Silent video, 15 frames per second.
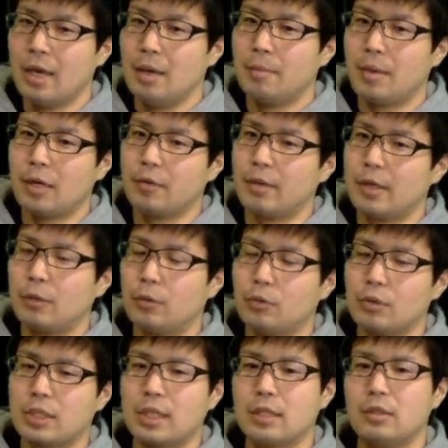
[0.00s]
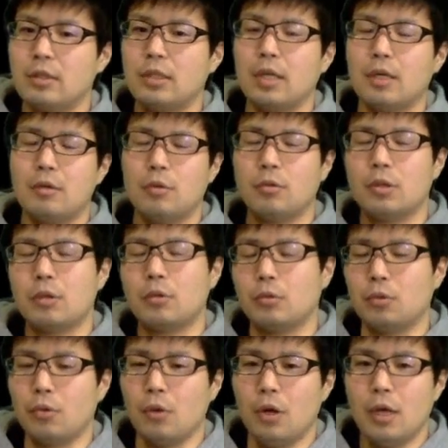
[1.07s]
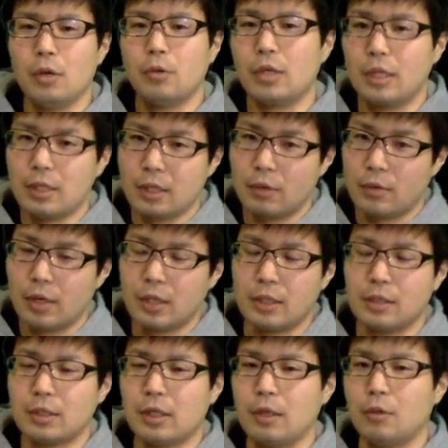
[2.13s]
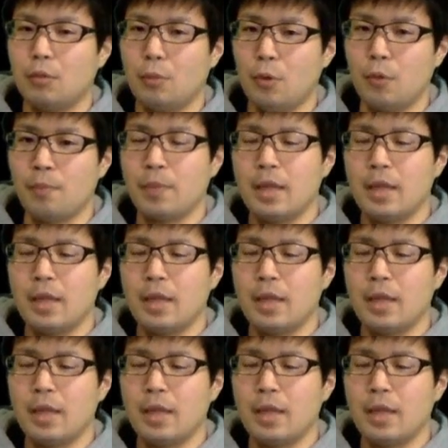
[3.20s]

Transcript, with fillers: まあ、アルファにどんどん近づいていくよってことを、これ言ってるわけですけれども、